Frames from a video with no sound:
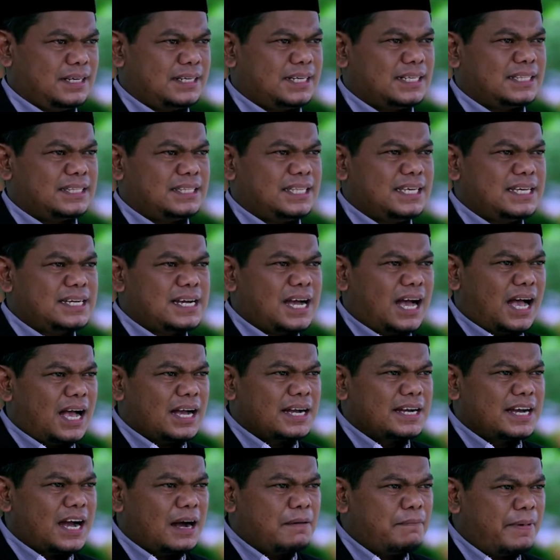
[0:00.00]
ketika
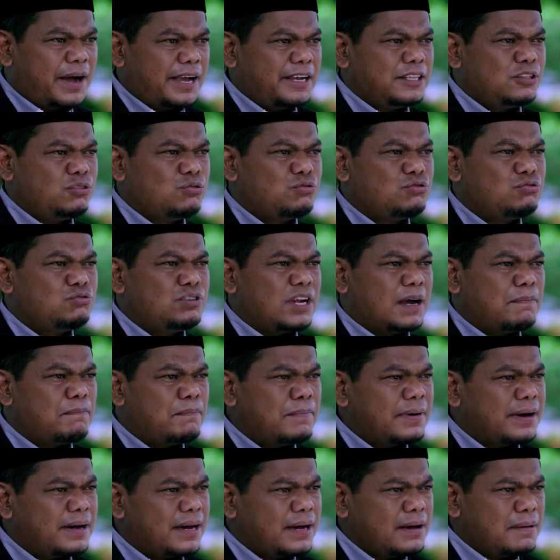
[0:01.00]
agama itu sudah
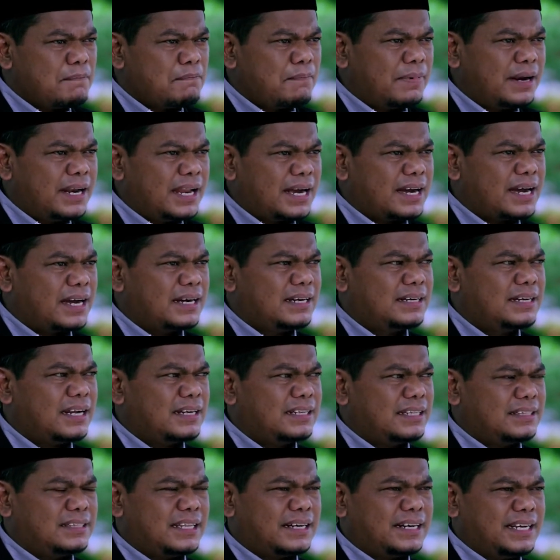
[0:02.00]
melekat
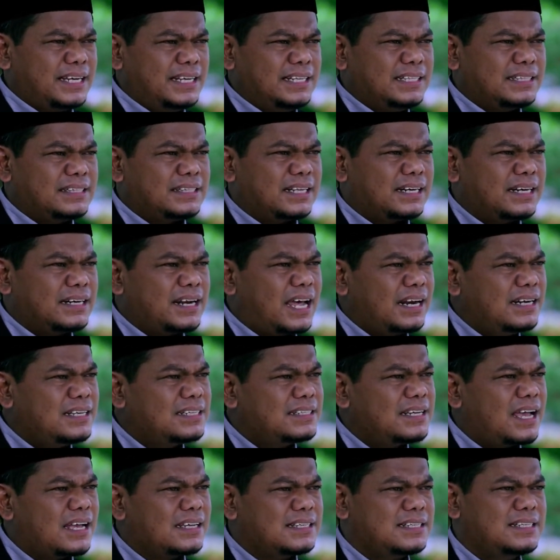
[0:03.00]
dan
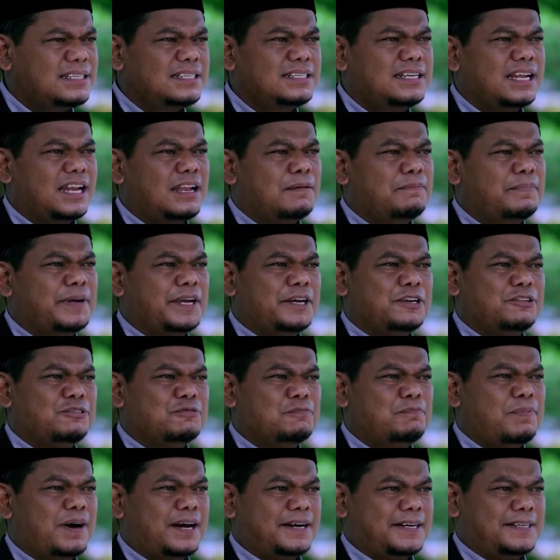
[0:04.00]
terinternalisasi dalam
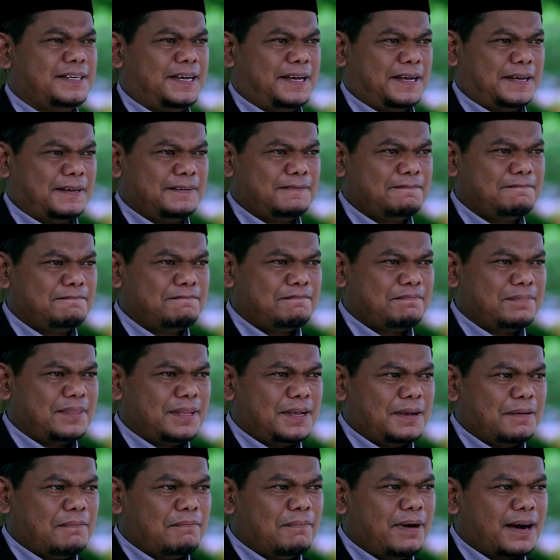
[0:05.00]
kehidupannya
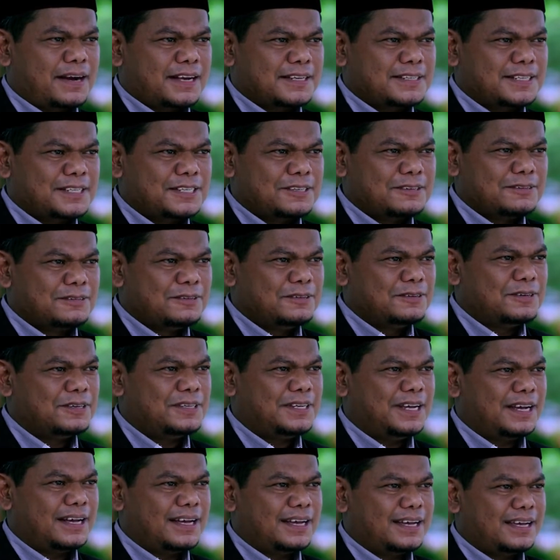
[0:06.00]
maka
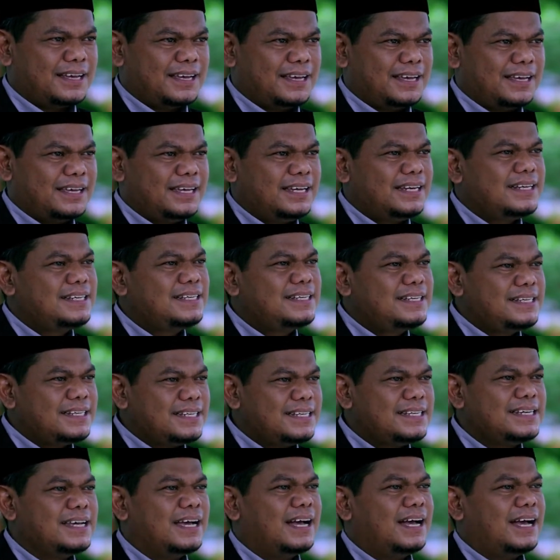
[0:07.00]
sesungguhnya
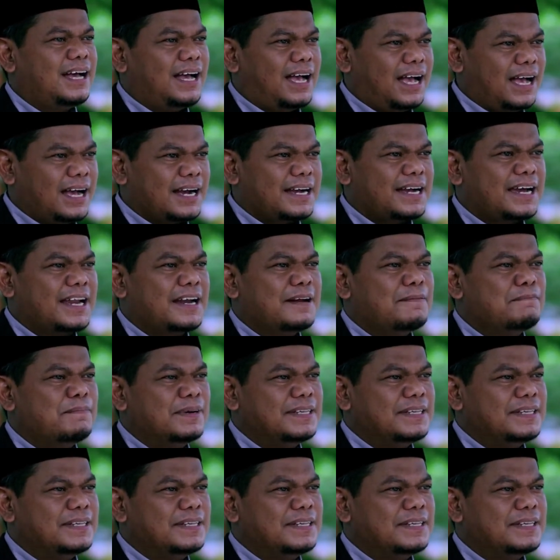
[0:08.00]
dia akan